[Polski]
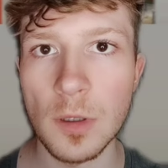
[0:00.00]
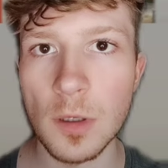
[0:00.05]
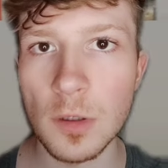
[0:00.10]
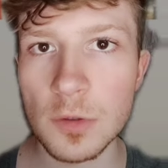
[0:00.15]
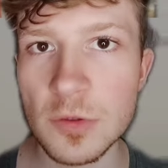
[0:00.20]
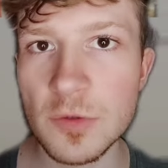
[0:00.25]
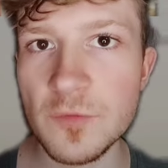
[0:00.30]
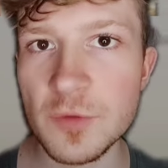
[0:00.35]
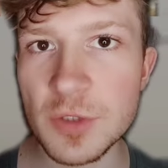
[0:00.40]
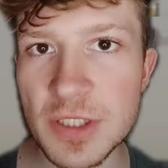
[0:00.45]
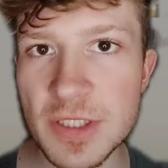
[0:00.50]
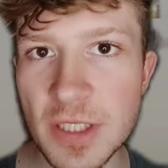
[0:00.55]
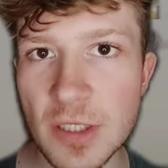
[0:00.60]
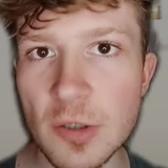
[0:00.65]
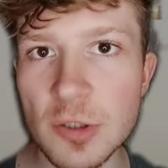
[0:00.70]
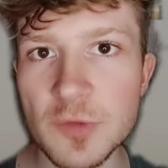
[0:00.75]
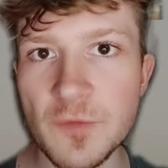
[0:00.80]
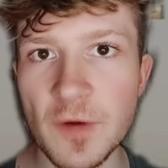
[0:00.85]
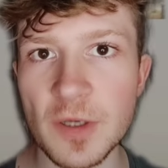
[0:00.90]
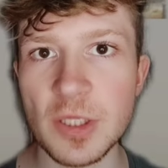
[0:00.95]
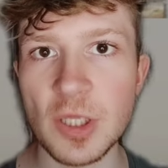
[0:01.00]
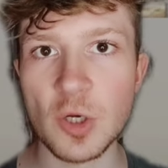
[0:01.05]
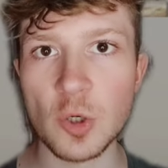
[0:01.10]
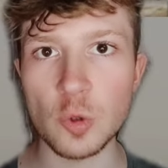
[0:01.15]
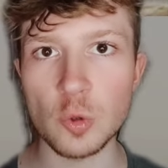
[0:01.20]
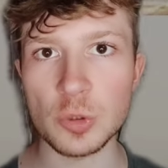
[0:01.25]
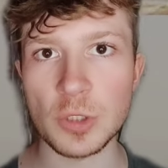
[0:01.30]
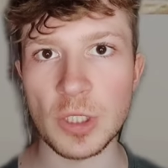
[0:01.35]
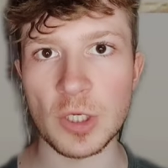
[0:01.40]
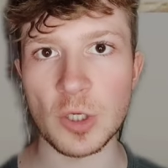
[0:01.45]
Od 24
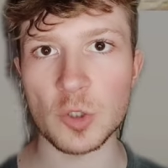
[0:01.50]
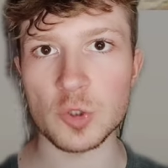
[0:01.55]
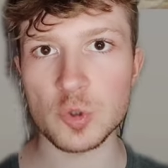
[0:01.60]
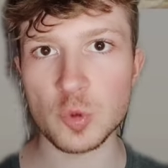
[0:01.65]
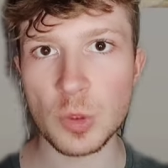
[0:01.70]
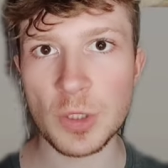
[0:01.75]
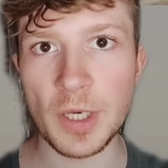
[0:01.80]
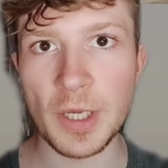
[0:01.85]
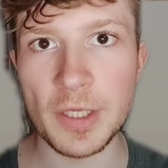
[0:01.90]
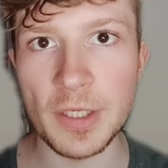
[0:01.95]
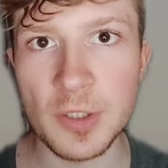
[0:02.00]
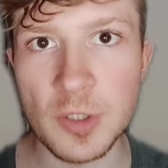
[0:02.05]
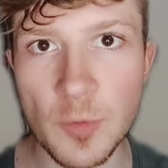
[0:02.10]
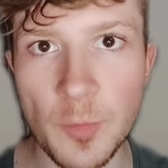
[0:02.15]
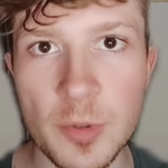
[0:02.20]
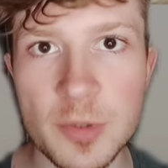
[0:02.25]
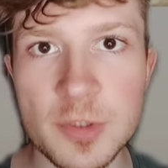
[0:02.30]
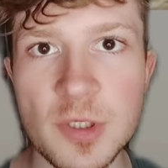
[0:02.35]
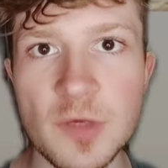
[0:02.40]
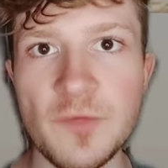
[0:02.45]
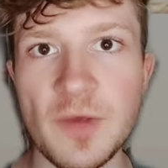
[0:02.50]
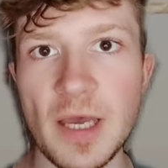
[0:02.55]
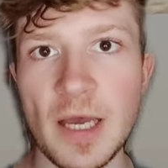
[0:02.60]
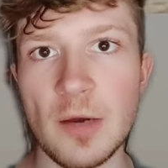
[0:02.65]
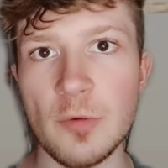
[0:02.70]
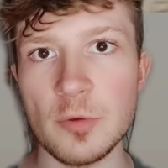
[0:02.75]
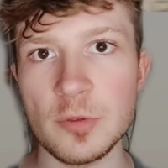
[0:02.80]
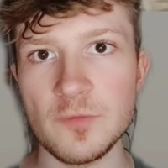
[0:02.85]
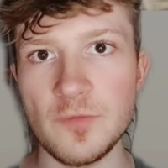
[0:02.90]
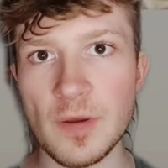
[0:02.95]
lutego z Ukrainy do Polski
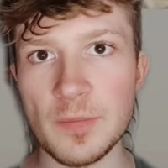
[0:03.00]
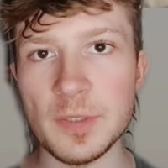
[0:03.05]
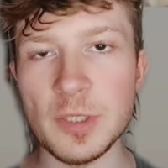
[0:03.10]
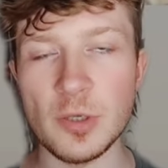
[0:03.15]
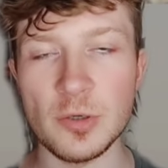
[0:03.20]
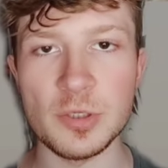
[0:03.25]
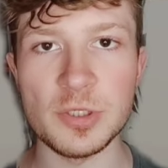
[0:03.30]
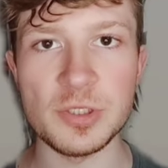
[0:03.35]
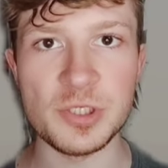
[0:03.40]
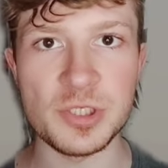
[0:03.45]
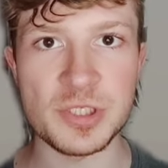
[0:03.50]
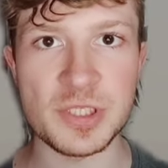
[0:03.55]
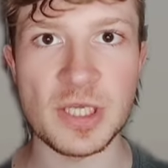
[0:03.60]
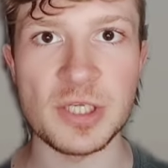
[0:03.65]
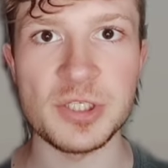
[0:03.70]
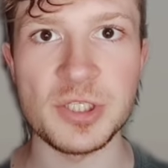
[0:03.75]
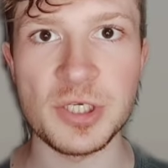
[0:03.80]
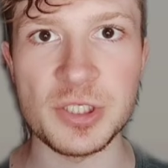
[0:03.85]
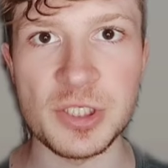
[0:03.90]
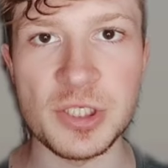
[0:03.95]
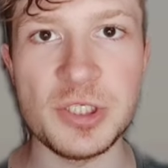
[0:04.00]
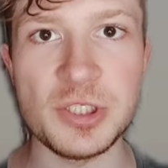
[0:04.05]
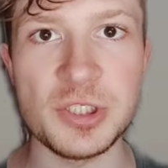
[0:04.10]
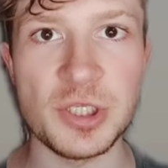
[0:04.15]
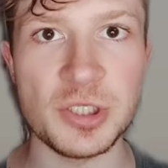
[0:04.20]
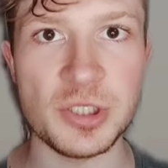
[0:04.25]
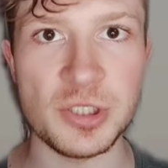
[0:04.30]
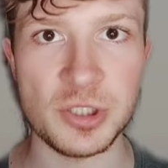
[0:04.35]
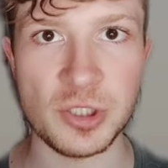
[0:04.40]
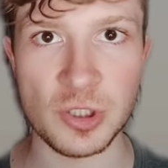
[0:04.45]
wjechało 2
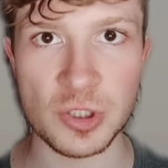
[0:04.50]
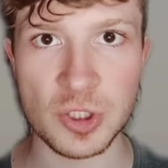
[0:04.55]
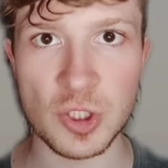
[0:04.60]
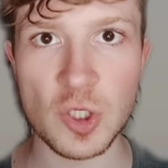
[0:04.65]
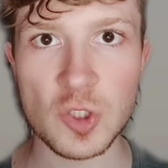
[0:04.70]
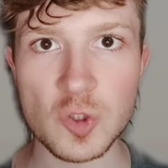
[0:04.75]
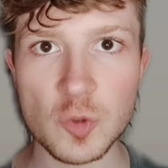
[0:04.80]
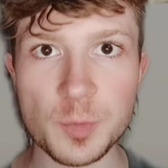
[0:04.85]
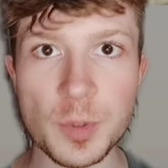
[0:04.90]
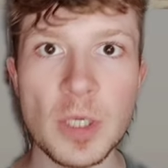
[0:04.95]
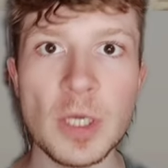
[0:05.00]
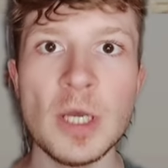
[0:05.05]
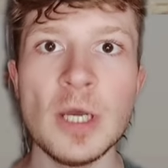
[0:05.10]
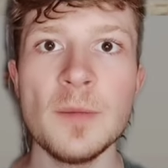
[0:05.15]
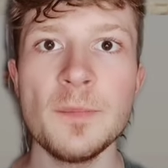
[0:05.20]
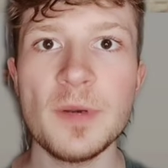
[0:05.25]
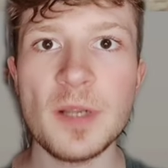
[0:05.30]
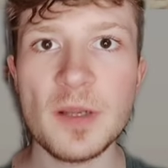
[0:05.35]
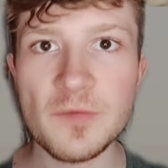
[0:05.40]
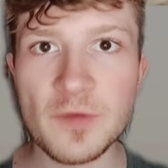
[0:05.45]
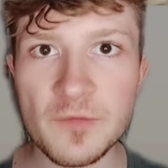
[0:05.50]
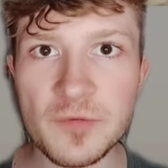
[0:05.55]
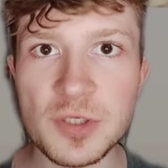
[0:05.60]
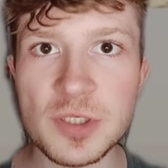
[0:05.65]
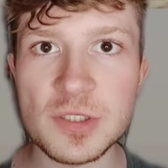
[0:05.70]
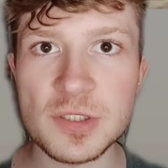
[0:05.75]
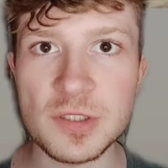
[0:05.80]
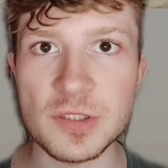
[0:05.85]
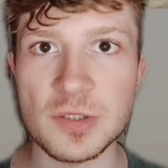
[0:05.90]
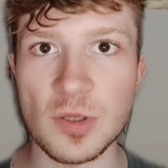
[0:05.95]
344 000 osób, prawie
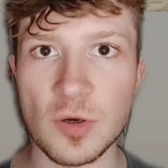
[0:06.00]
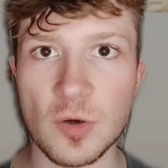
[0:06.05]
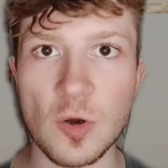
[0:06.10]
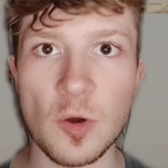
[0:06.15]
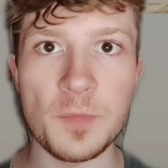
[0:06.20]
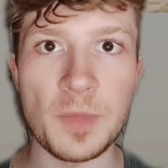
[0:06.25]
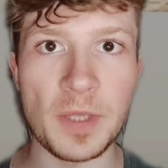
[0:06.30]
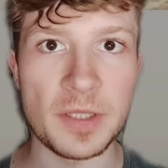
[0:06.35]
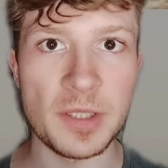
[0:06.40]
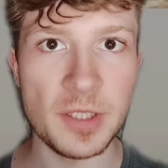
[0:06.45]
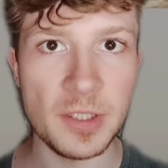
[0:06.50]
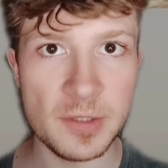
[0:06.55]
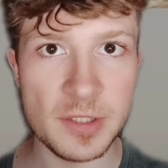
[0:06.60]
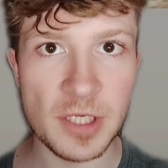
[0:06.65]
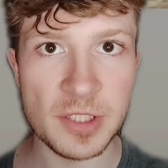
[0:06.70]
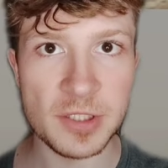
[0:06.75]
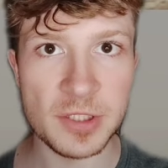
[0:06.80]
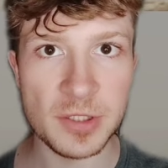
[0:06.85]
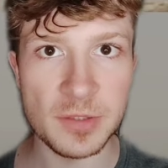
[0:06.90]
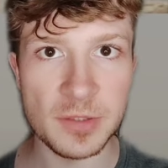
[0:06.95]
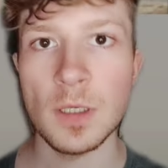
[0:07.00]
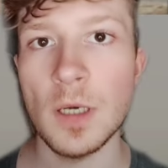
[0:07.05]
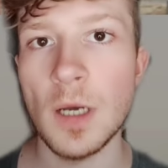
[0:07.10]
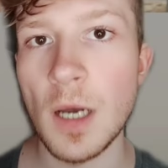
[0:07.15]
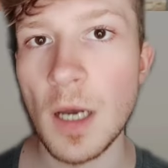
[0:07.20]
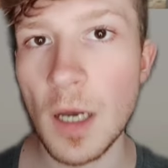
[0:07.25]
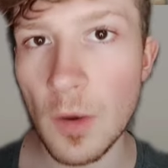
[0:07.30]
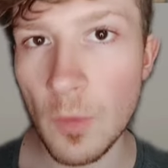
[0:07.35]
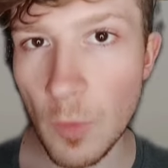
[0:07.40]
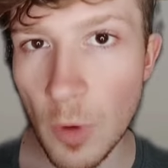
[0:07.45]
wszyscy to kobiety i dzieci
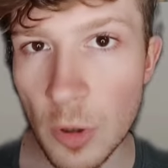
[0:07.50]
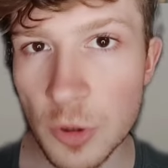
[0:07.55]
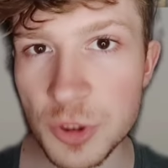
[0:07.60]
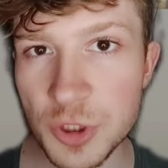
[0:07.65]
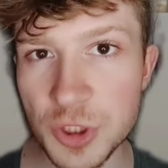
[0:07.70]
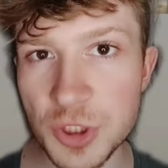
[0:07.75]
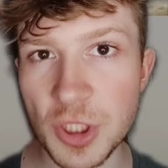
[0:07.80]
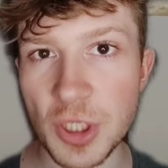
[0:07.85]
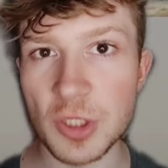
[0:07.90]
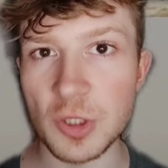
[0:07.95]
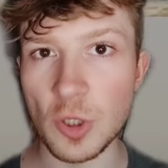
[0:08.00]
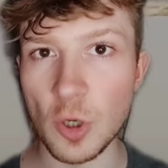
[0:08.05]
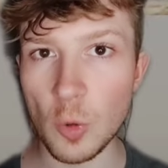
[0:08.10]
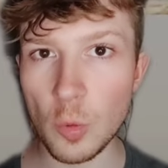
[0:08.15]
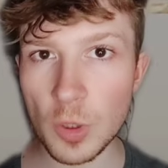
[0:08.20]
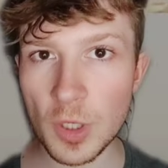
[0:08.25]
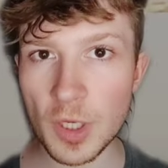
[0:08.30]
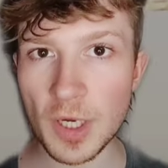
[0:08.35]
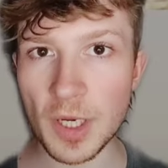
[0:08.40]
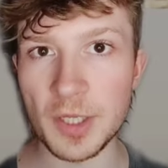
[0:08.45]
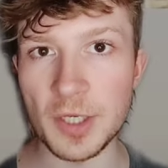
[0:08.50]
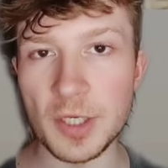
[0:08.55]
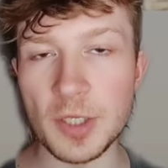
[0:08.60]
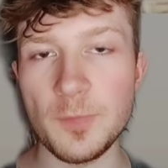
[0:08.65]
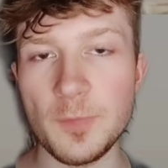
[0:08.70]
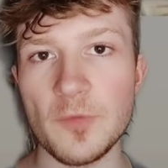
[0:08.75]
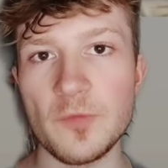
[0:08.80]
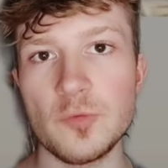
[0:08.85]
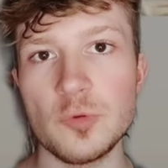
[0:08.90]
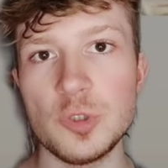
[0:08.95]
a łącznie do Ukrainy
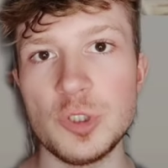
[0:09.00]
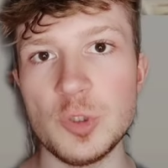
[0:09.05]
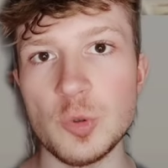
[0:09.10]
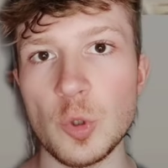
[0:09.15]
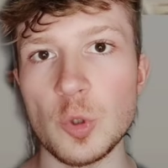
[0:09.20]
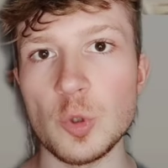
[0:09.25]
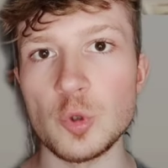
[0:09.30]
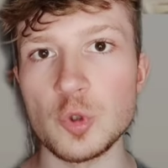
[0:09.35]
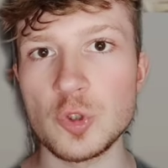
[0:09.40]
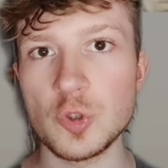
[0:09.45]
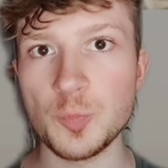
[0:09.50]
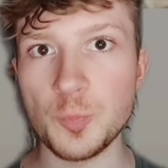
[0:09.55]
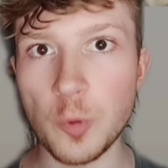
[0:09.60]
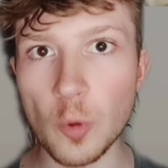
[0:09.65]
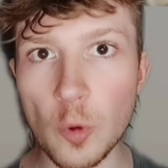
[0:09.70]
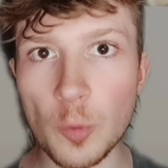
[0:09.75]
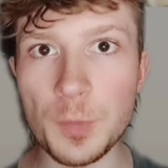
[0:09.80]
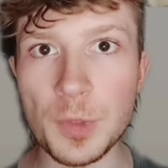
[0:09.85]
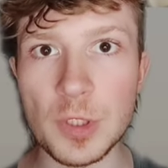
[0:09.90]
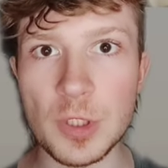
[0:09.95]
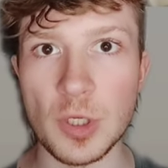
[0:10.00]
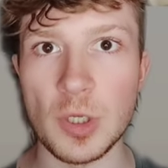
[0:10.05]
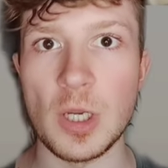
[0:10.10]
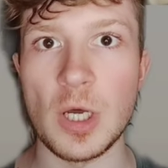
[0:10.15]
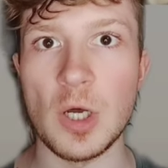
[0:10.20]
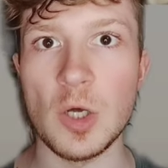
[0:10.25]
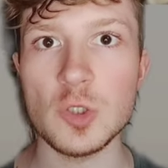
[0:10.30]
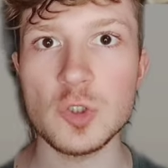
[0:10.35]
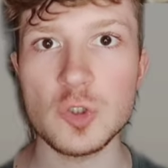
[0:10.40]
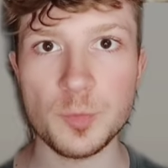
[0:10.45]
powróciło już pół
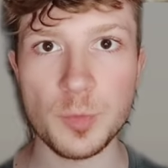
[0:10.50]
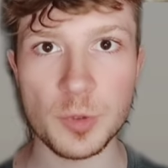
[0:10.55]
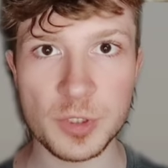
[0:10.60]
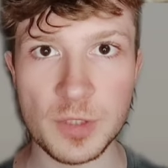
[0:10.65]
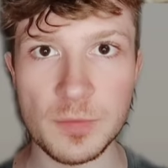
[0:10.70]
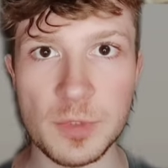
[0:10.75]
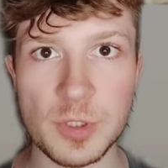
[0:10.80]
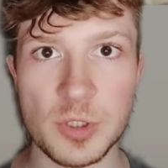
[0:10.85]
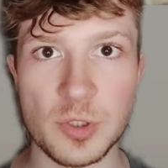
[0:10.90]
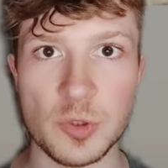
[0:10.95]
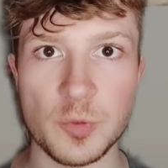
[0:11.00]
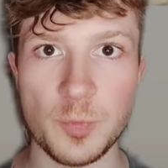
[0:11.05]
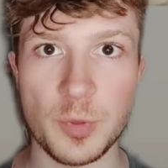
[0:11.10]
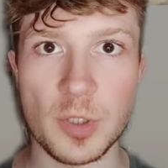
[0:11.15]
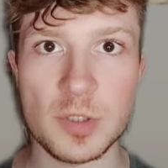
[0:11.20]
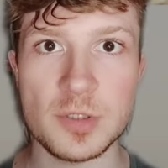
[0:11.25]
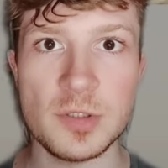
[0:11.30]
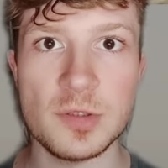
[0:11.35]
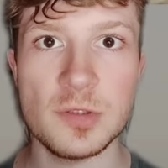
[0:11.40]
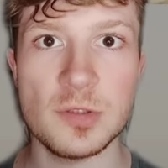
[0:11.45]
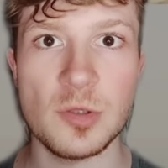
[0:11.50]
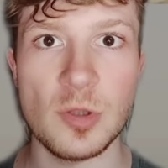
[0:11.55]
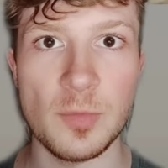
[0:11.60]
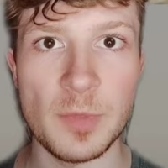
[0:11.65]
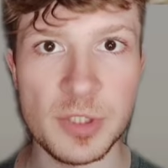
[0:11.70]
miliona osób, 80% to